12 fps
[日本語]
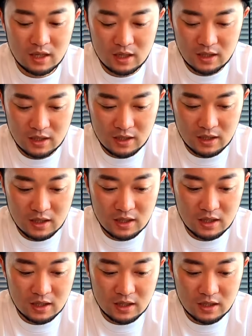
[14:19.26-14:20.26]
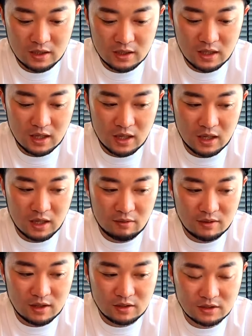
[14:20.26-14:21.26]

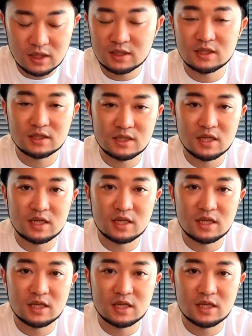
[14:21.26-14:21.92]
で、私たちですね、